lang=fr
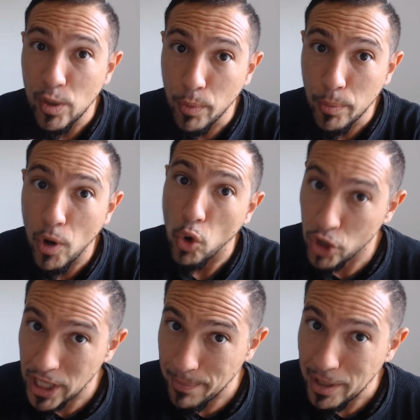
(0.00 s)
moment ou
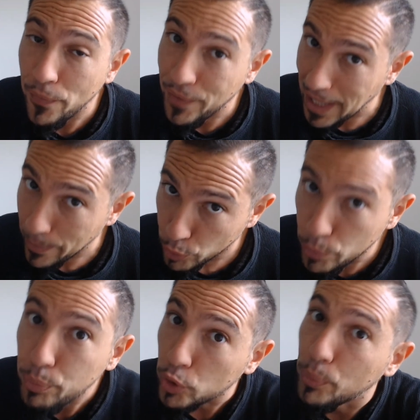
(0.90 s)
jamais de faire la pub
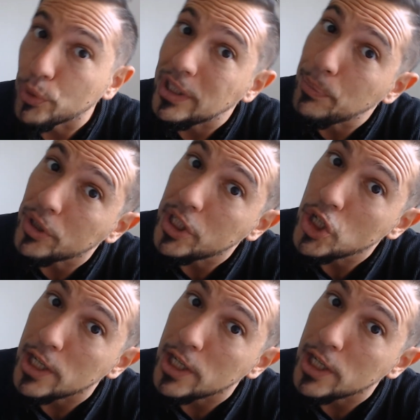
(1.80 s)
pour ton petit protégé.